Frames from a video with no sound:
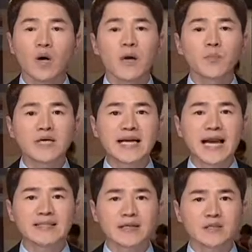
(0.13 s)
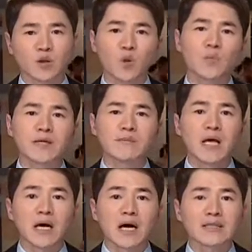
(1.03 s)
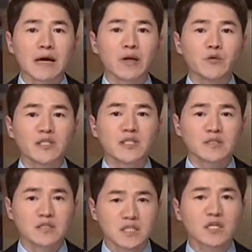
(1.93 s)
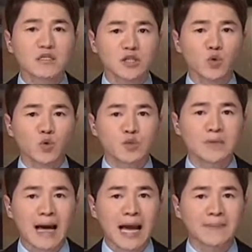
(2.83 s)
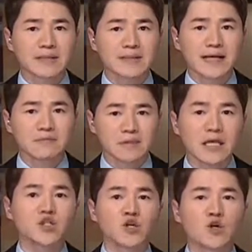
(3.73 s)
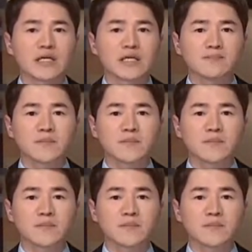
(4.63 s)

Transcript: 不应该带走的物品，而台湾旅客的正直度是排名在第九名。